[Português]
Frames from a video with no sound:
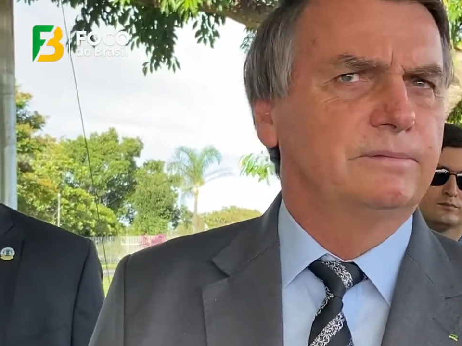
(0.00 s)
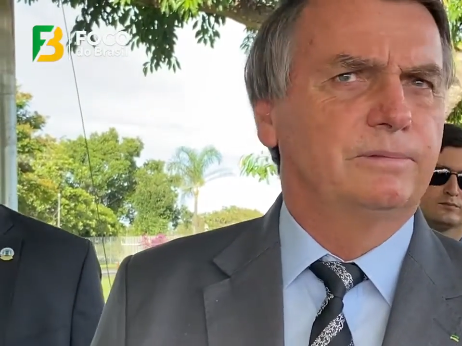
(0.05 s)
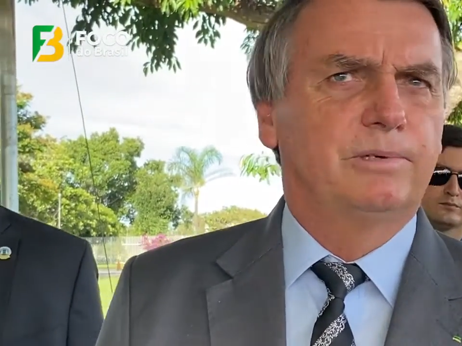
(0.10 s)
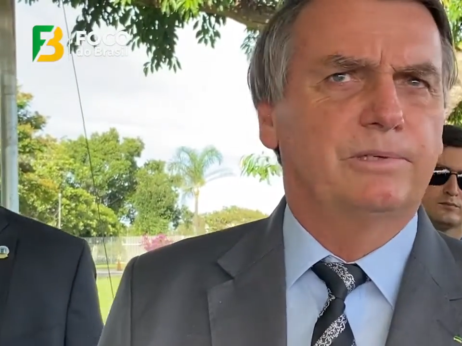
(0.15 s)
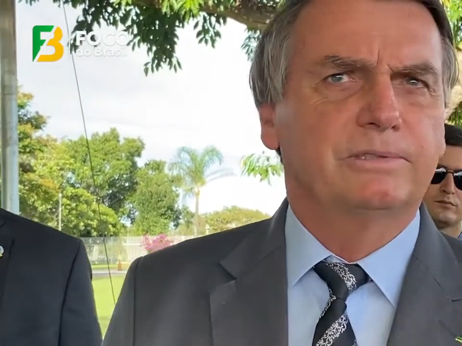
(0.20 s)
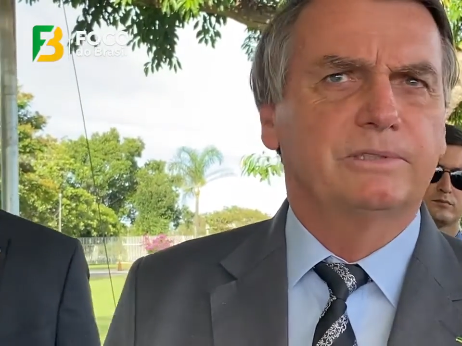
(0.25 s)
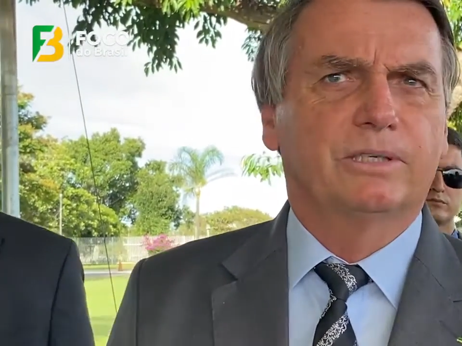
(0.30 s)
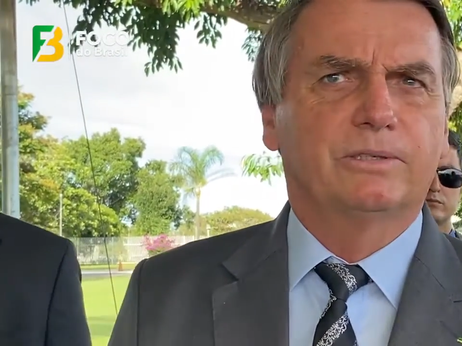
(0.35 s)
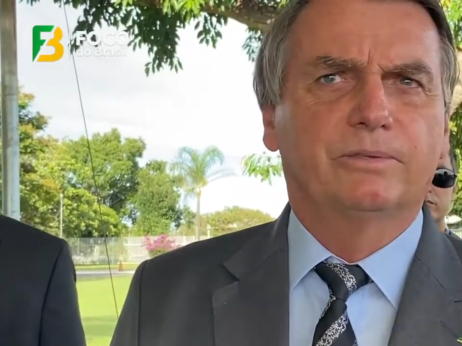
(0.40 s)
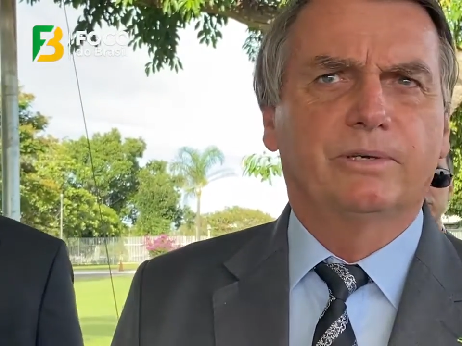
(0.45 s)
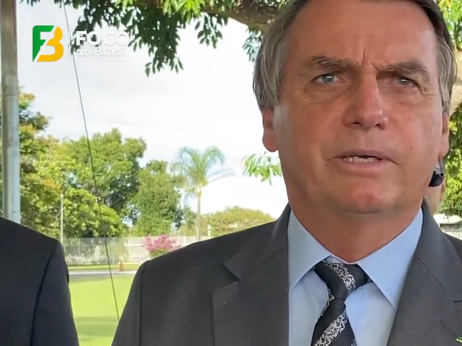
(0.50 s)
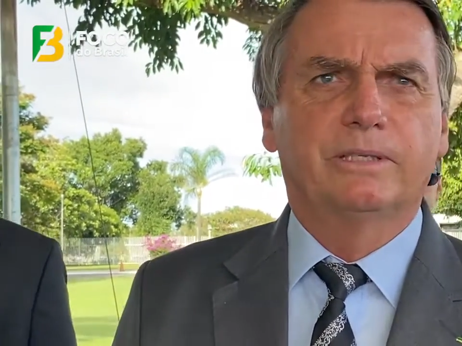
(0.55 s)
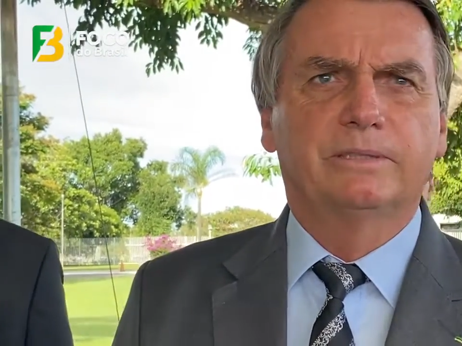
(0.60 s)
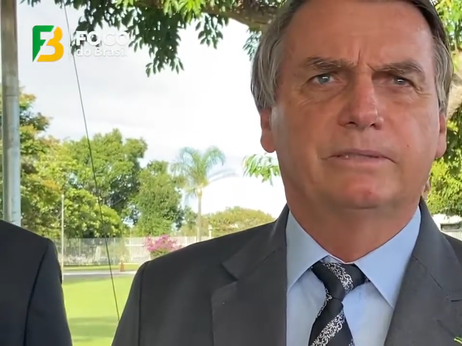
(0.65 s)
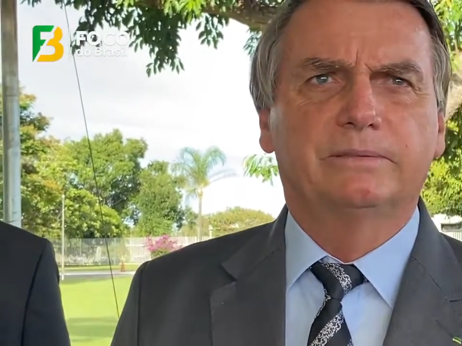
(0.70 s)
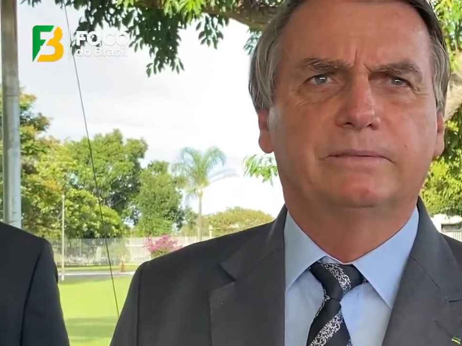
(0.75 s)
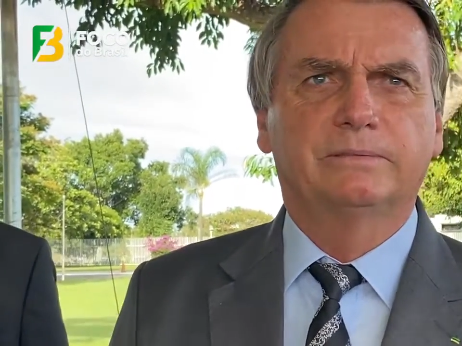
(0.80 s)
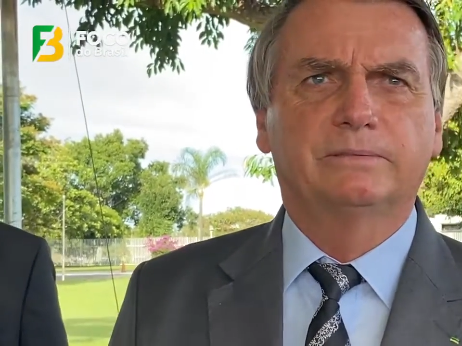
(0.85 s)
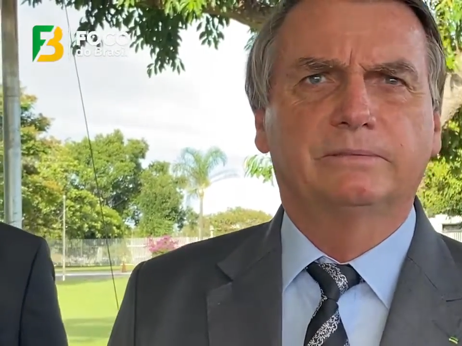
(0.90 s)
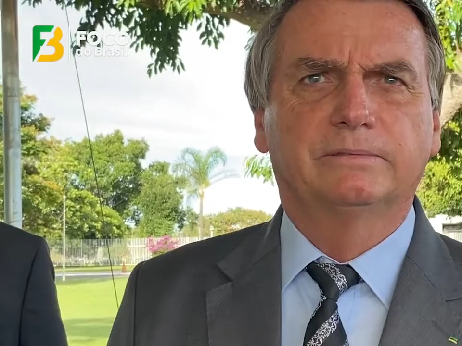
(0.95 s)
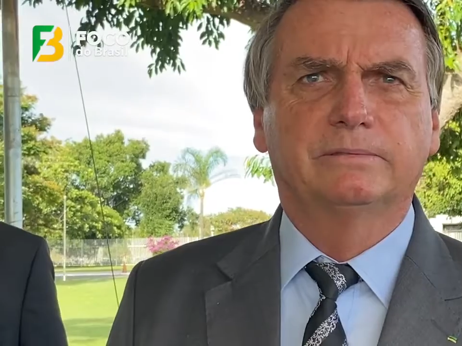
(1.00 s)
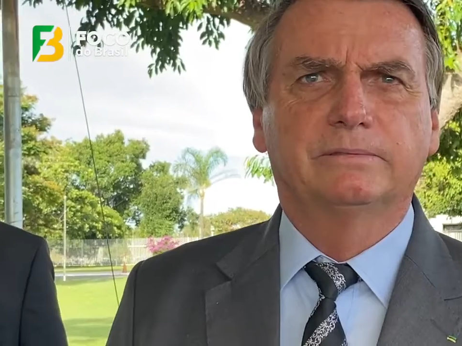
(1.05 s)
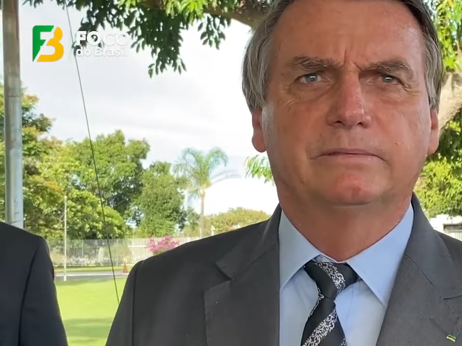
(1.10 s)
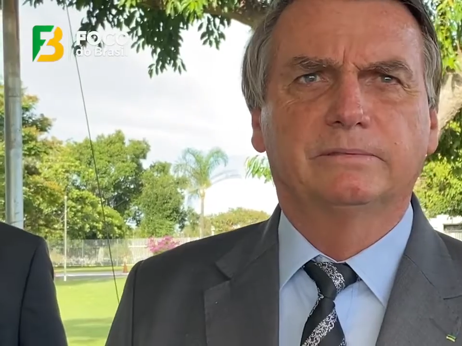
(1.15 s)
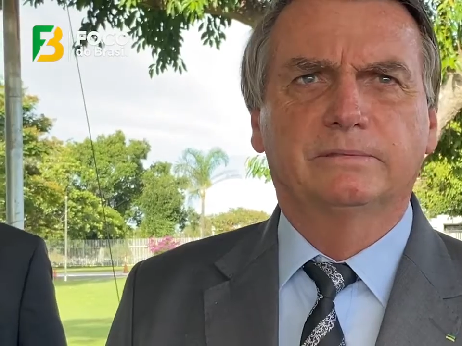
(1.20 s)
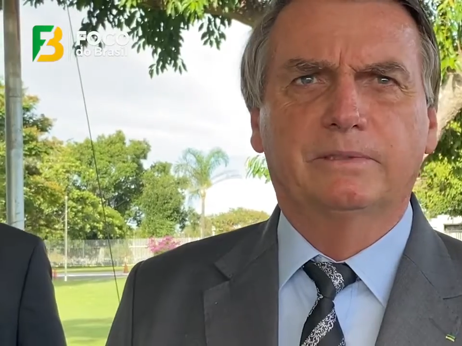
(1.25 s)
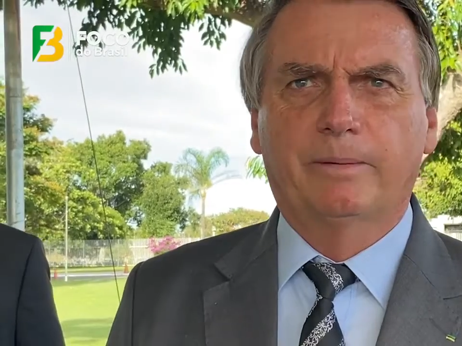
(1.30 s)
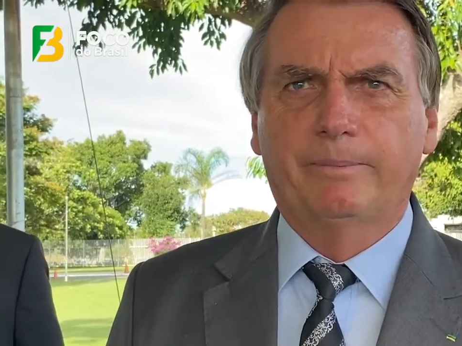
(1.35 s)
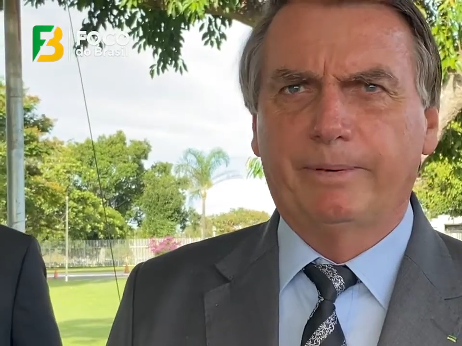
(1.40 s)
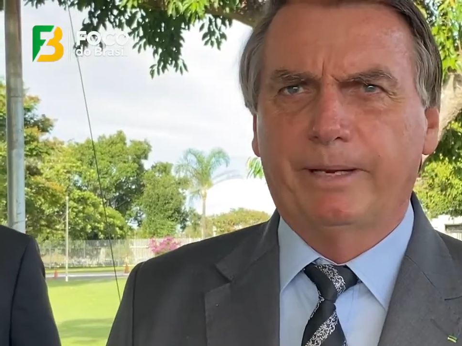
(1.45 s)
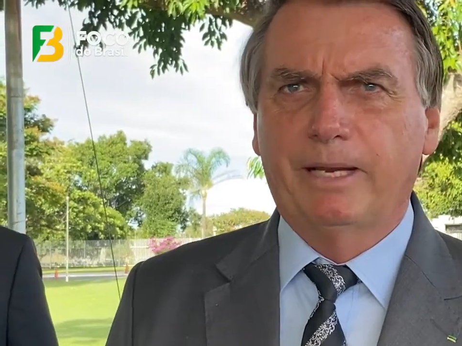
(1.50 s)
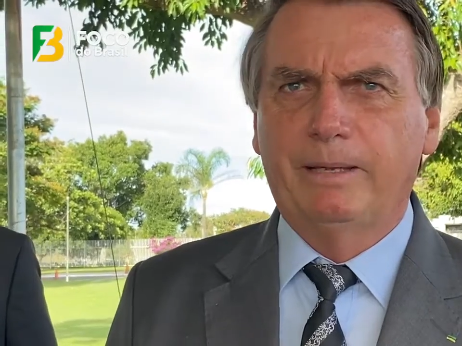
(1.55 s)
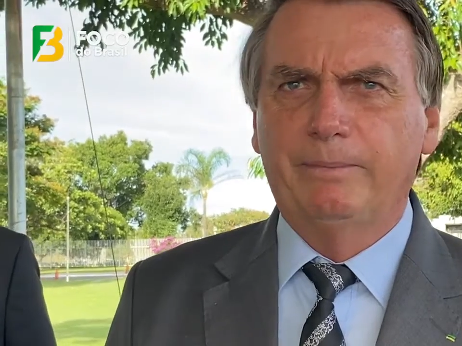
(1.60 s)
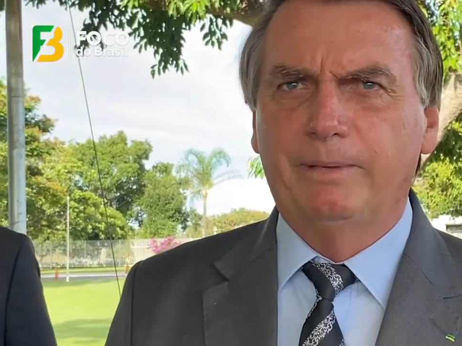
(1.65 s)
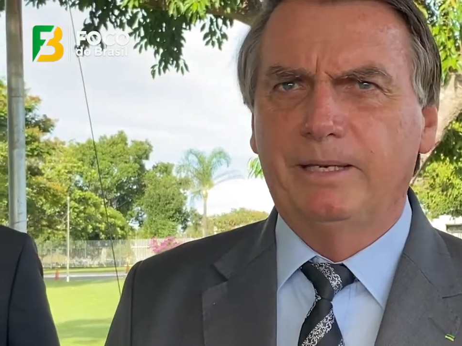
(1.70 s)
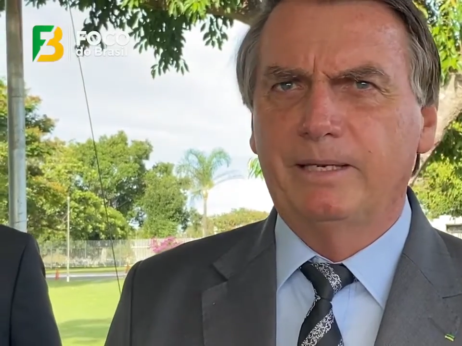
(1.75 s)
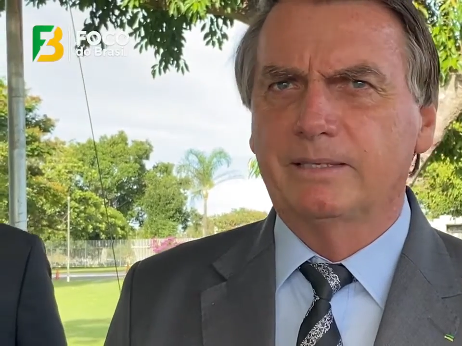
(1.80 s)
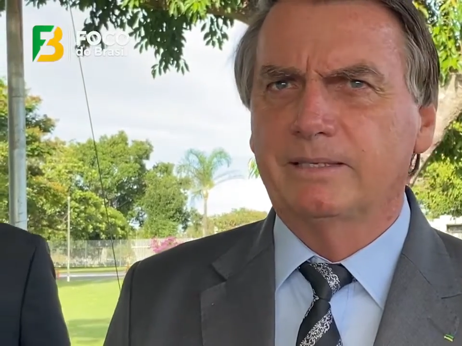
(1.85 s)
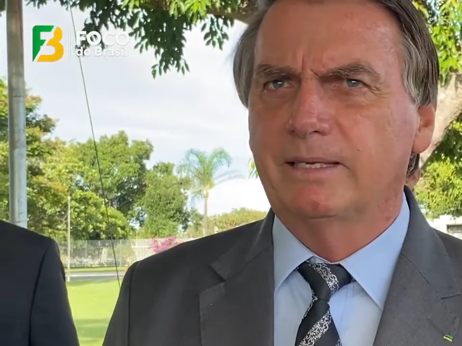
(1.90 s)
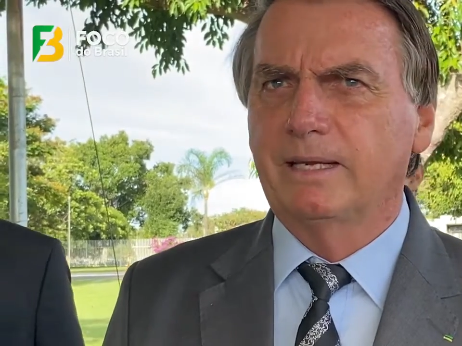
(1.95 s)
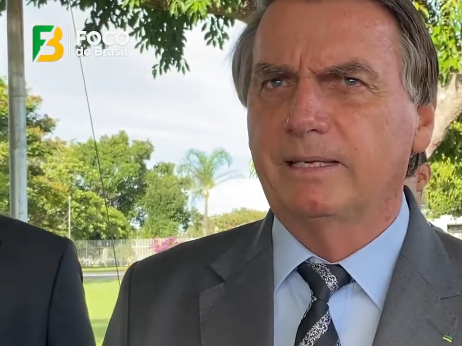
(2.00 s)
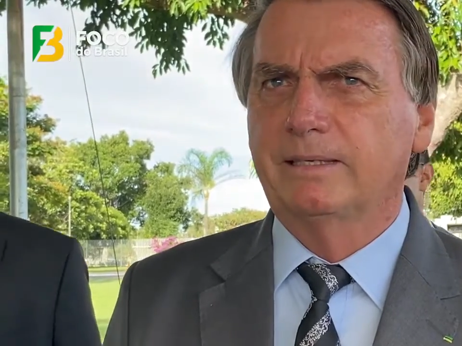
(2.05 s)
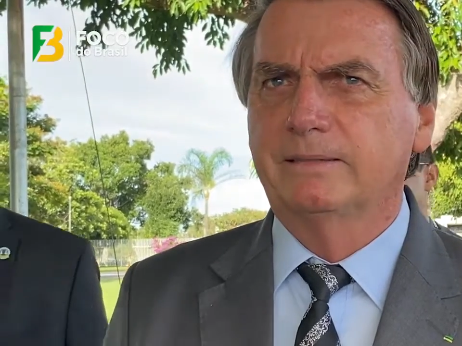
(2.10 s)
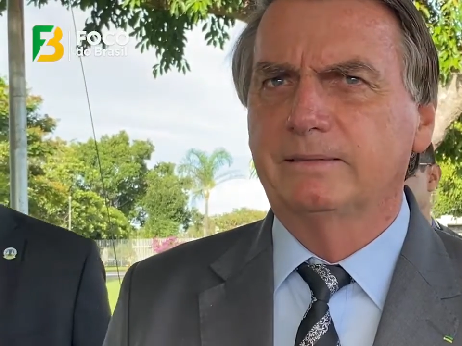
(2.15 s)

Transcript: ontem à noite, é parabenizar,